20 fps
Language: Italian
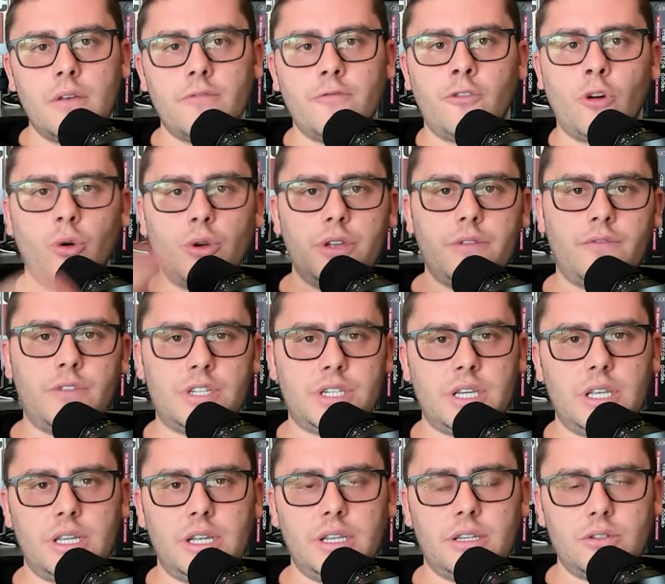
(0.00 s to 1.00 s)
Voi vi
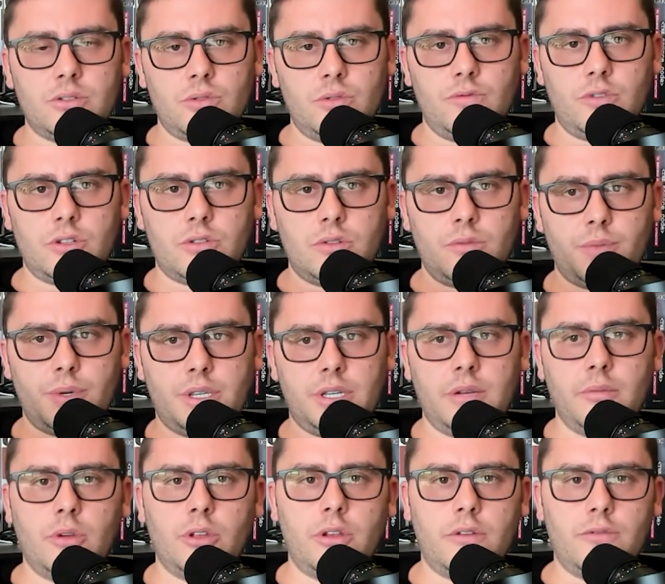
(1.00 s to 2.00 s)
sedete sul vostro
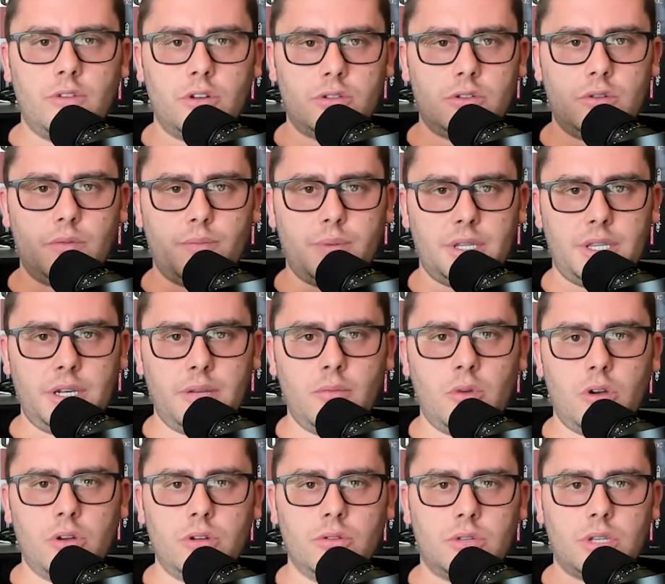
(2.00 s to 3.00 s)
patrimonio, il vostro
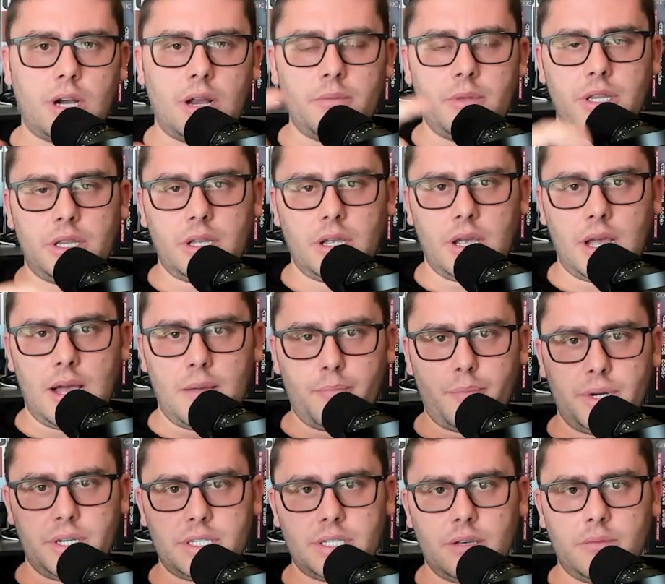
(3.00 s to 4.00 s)
patrimonio tramite
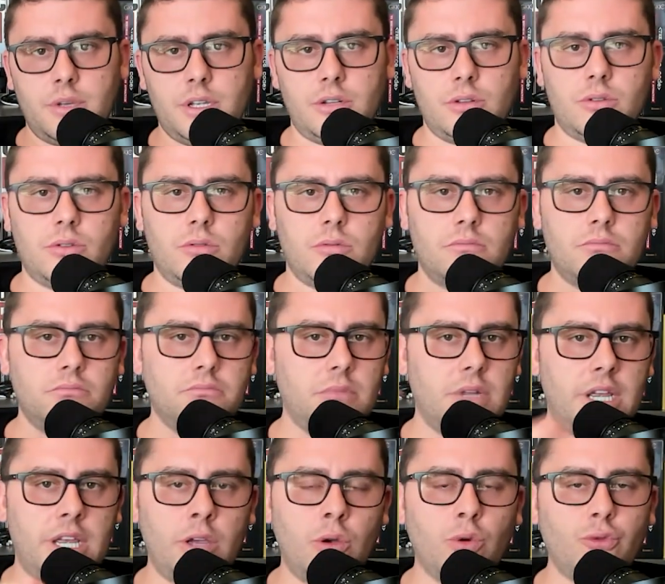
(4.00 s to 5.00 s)
apprezzamento
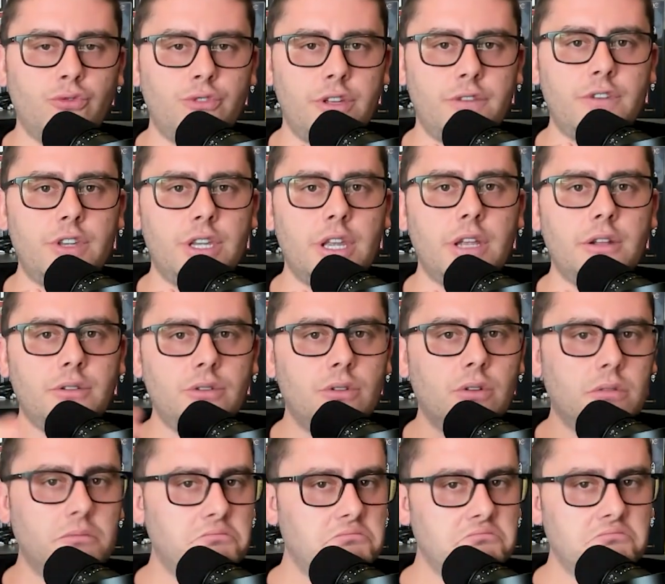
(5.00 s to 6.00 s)
e o
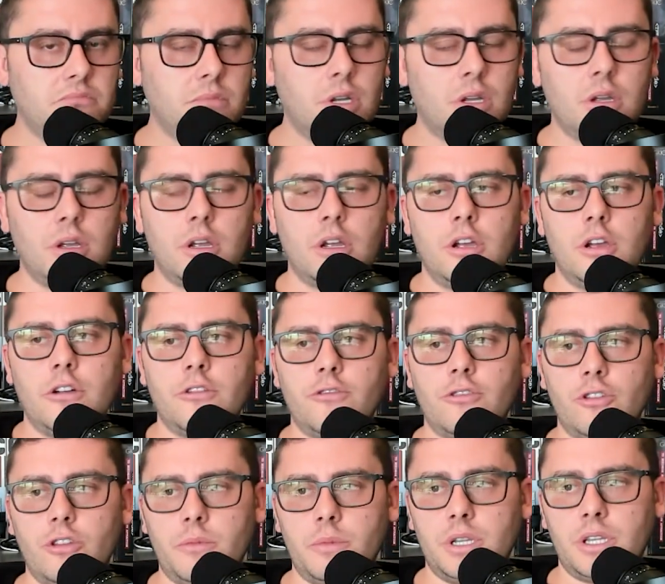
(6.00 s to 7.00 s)
dividendo,
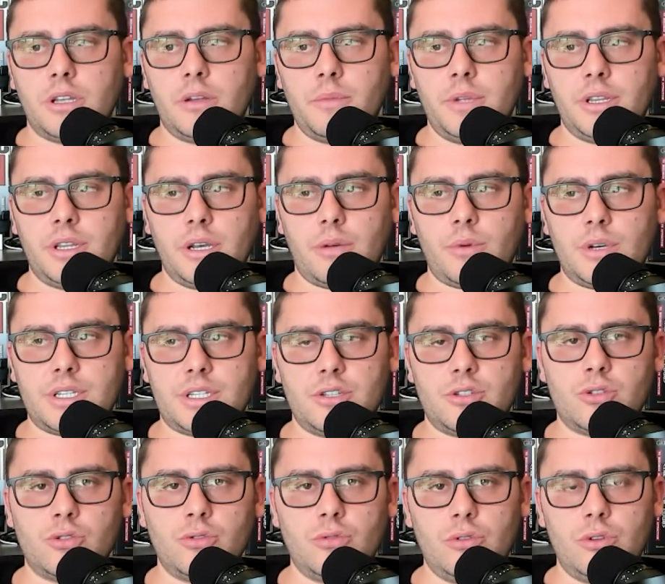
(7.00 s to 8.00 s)
fondamentalmente queste
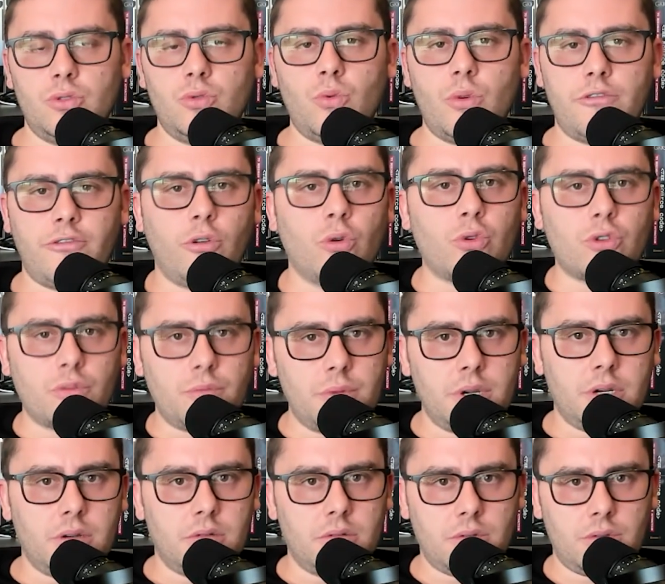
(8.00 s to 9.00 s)
sono le due
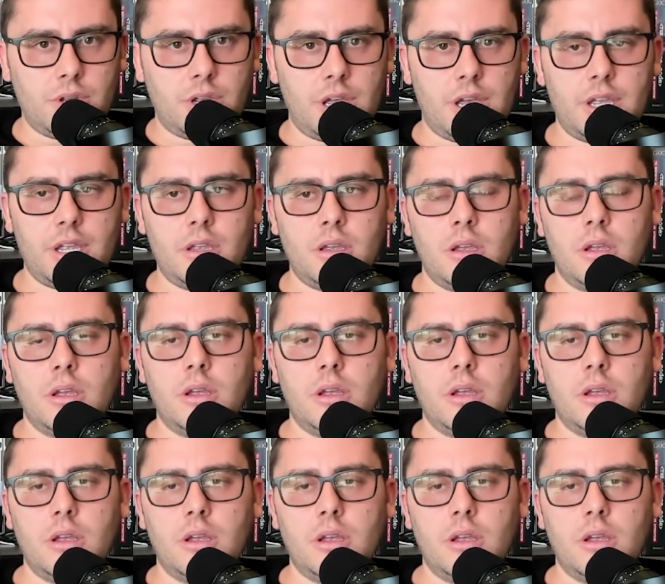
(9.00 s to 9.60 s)
forme, ok?